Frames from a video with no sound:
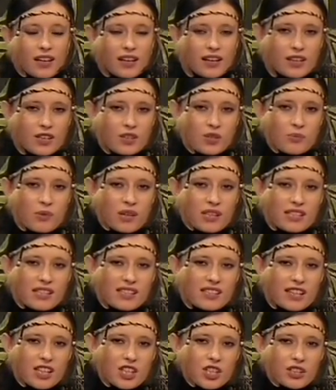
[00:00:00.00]
Разумеется,
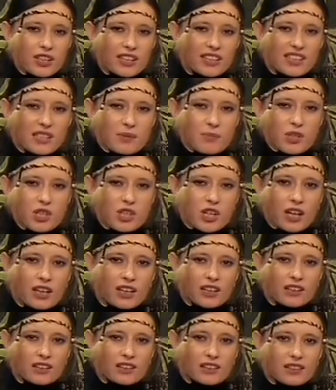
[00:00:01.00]
скажет, они
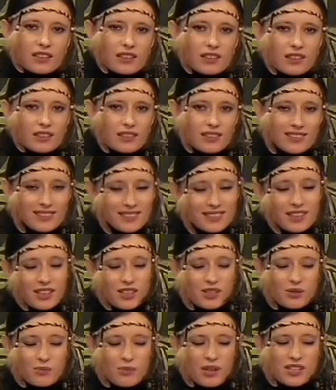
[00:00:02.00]
сбежали –
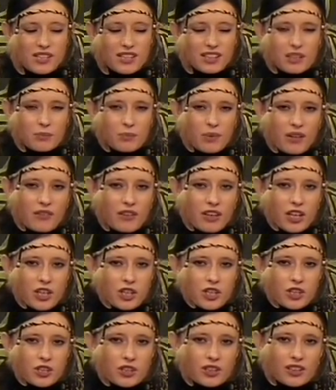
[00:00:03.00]
разумеется, ты
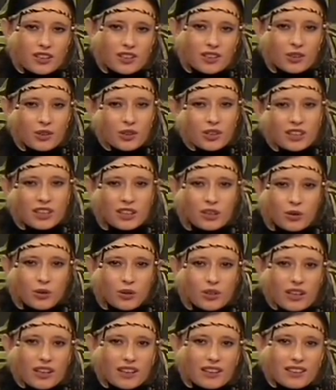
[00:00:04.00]
поверишь. Но
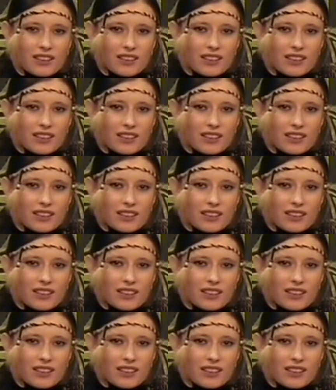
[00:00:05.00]
ненадолго.